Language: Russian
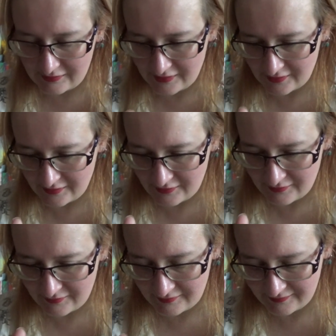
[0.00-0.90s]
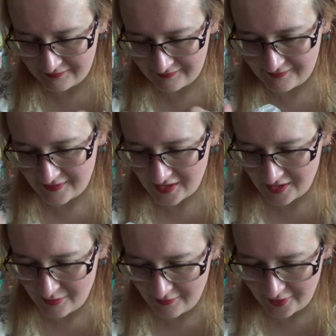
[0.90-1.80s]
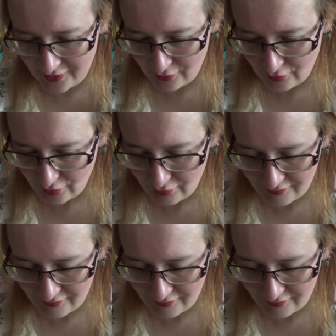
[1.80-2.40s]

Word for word: Так, как была штука.